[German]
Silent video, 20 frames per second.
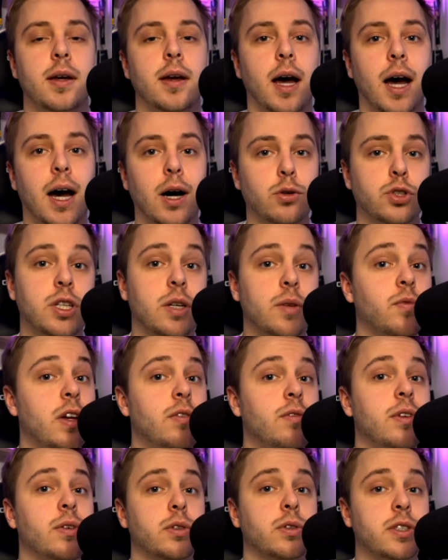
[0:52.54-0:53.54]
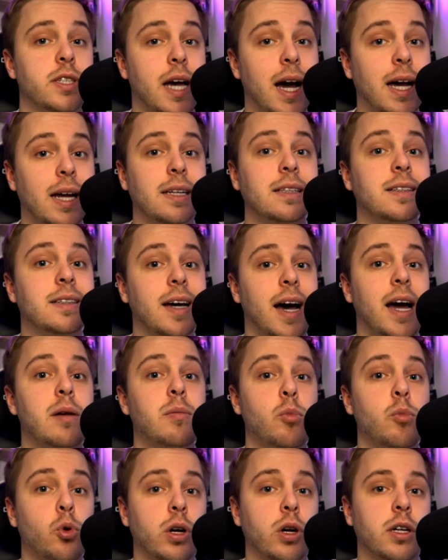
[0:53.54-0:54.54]
Außerdem werden wir uns alle drei
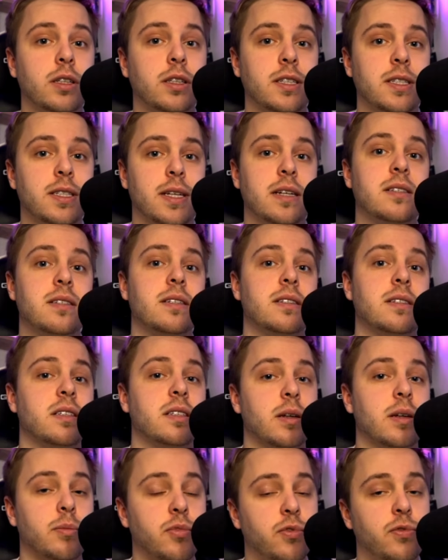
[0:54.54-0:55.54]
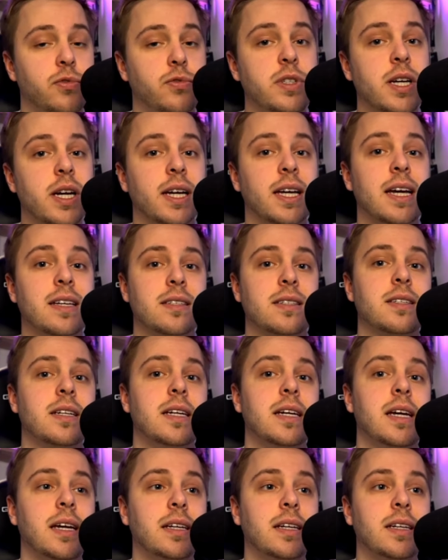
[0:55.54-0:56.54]
Monate, das heißt insgesamt vier Gäste
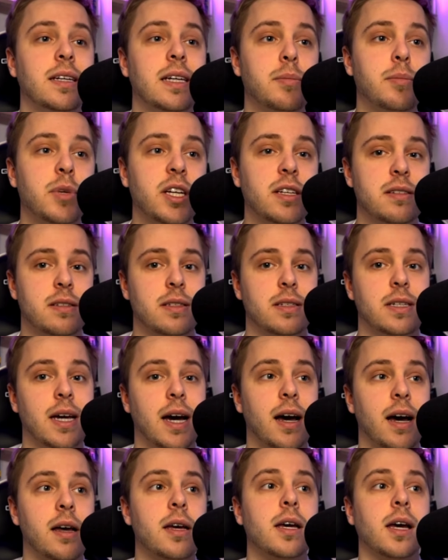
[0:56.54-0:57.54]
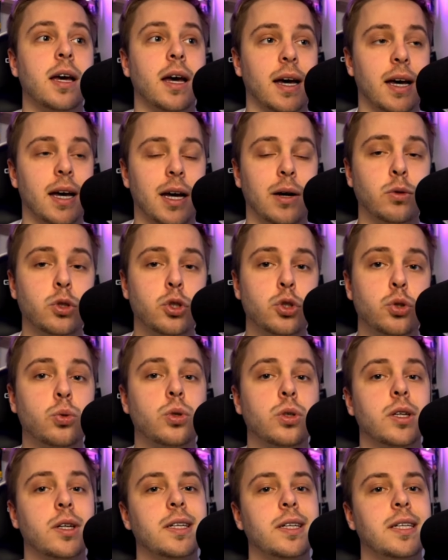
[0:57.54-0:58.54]
in dem nächsten Jahr
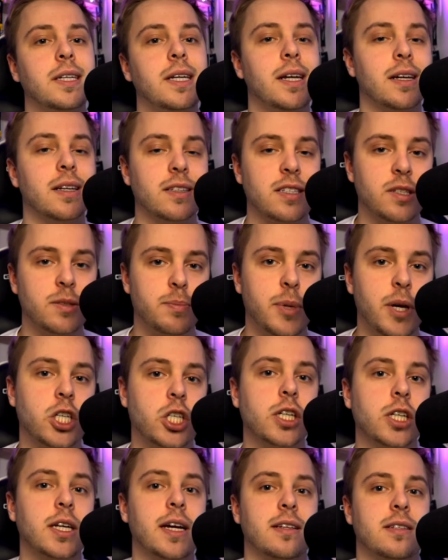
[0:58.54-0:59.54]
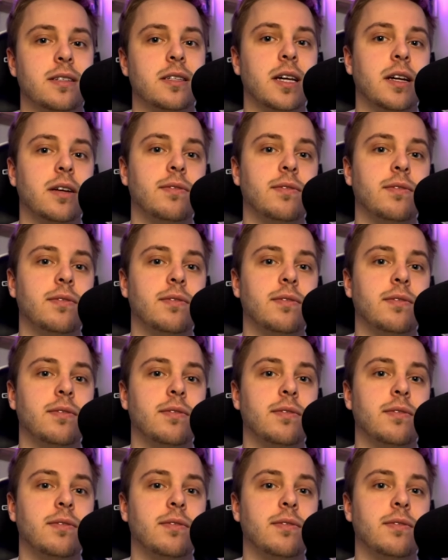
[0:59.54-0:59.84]
raussuchen, die dann Special Guests sein